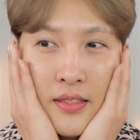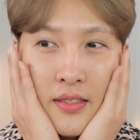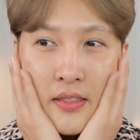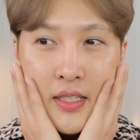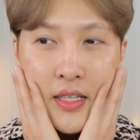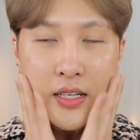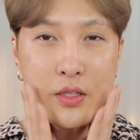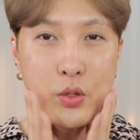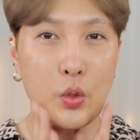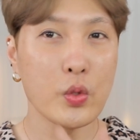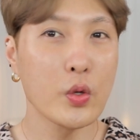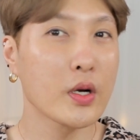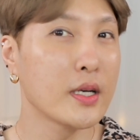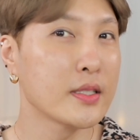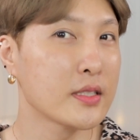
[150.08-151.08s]
자 이렇게
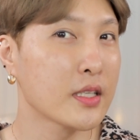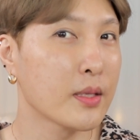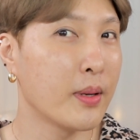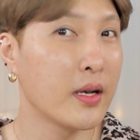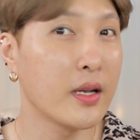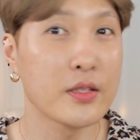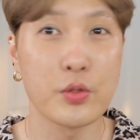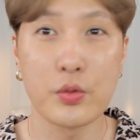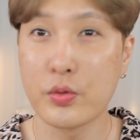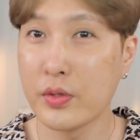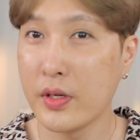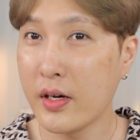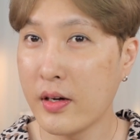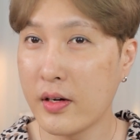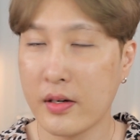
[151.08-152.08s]
토너까지 이렇게
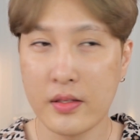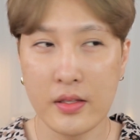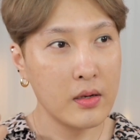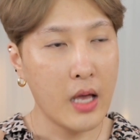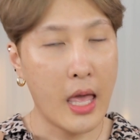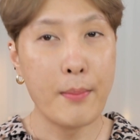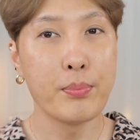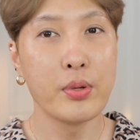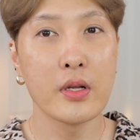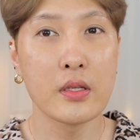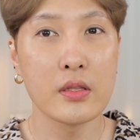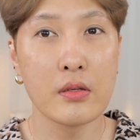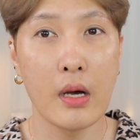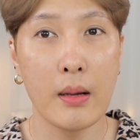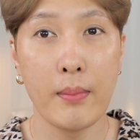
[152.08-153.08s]
발라줬고요. 네, 앰플
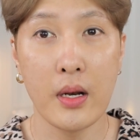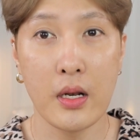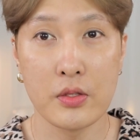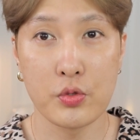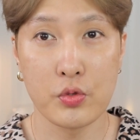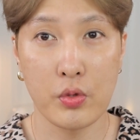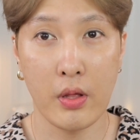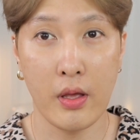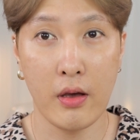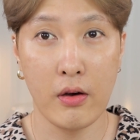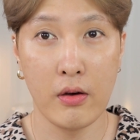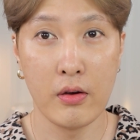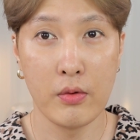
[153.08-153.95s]
같은 거 안 발라줘도 돼요.